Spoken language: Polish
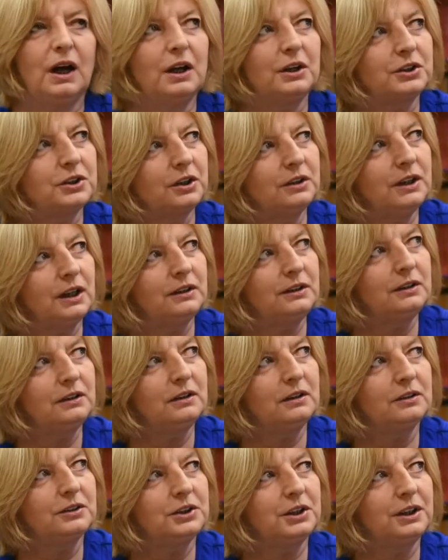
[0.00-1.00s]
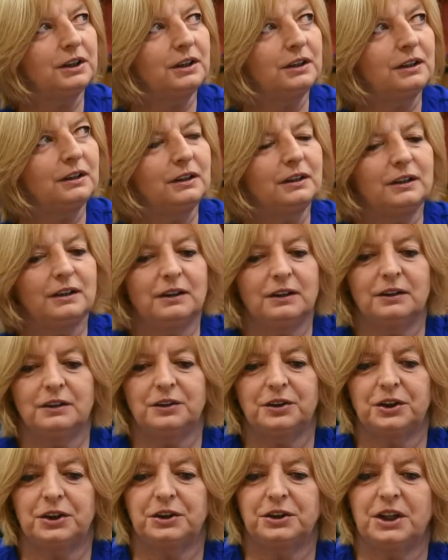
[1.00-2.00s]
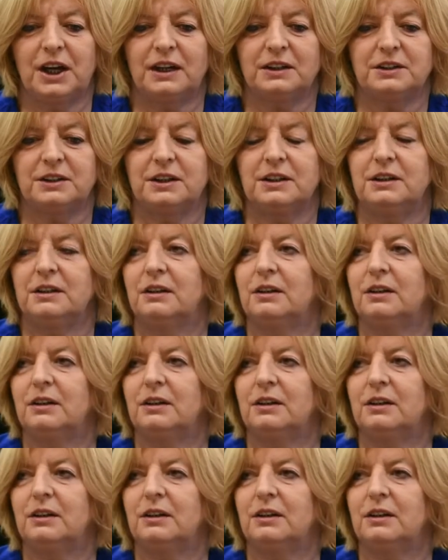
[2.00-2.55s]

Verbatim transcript: Szkoda tylko, że, że czas